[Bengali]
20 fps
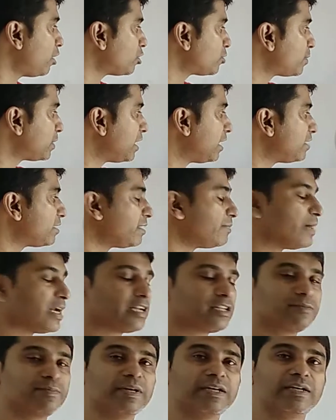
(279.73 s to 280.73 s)
হসপিটালিটি
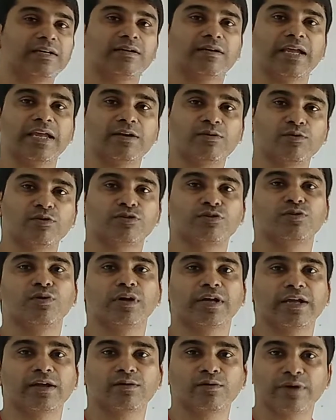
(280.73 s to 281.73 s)
ম্যানেজমেন্ট এই
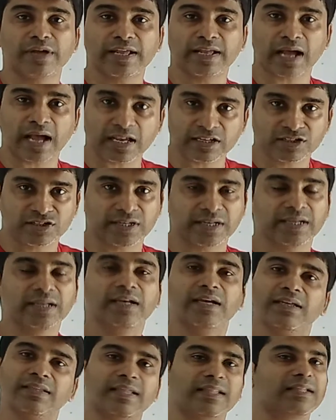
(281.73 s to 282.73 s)
কোর্সগুলোকে করে আসছে
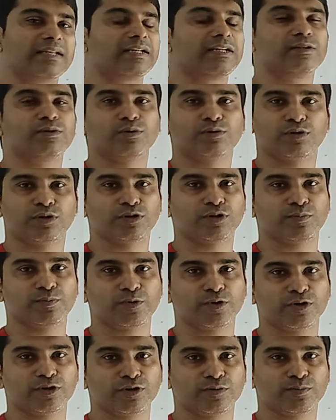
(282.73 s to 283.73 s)
তাদের কিন্তু অত্যন্ত
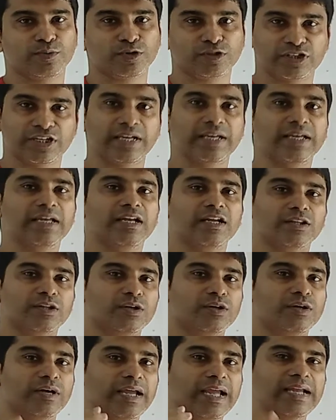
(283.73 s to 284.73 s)
প্রয়োজন পড়ছে তো
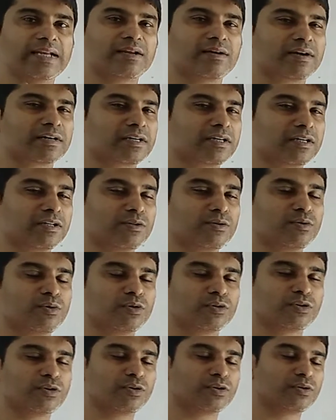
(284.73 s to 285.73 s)
এইটাও একটা কিন্তু
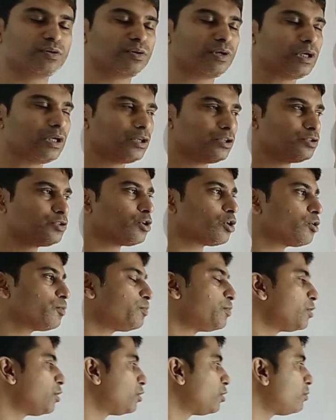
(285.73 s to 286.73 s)
অত্যন্ত
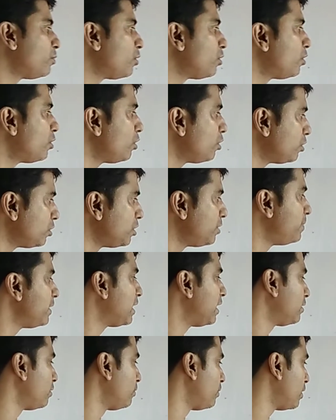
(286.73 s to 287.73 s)
জনপ্রিয়তম
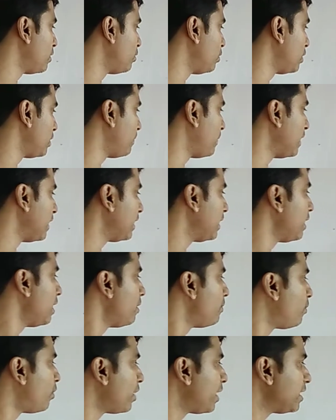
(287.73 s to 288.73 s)
জীবিকা তোমার হতে পারে
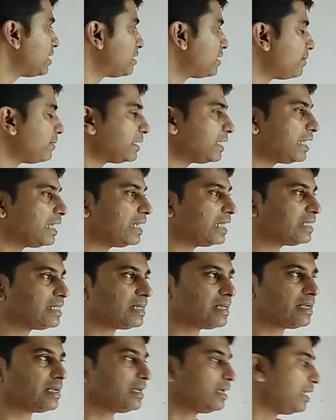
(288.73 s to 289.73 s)
পরে আসছে আমাদের
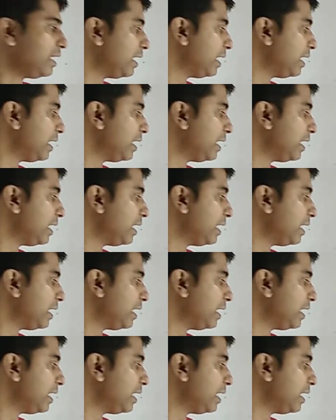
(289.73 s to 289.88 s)
লেদারে